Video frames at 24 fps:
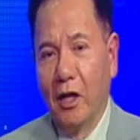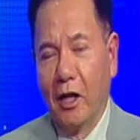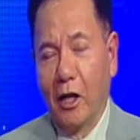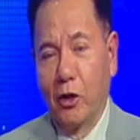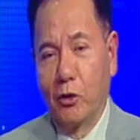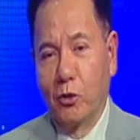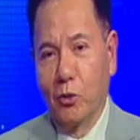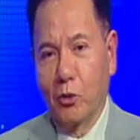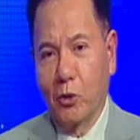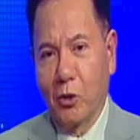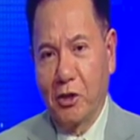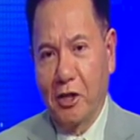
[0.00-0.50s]
là
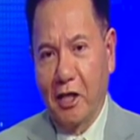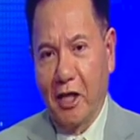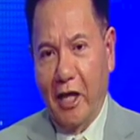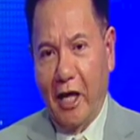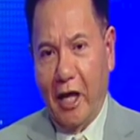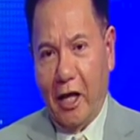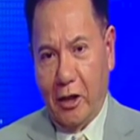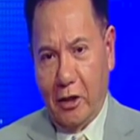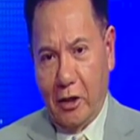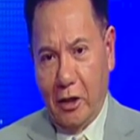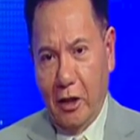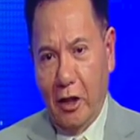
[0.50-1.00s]
chúng tôi sẽ
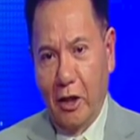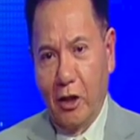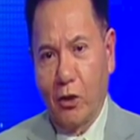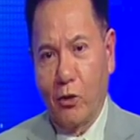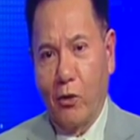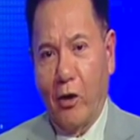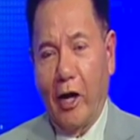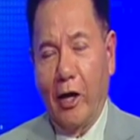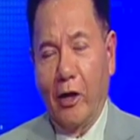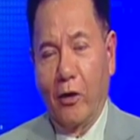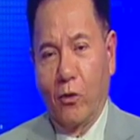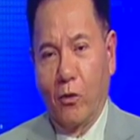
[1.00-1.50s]
để điện
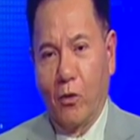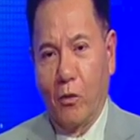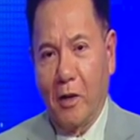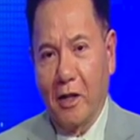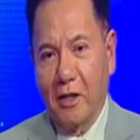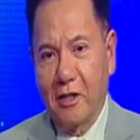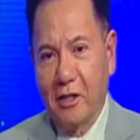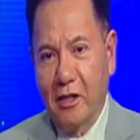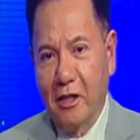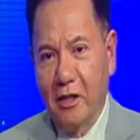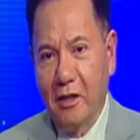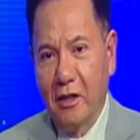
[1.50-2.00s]
thoại của
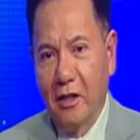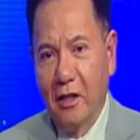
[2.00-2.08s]
bác sĩ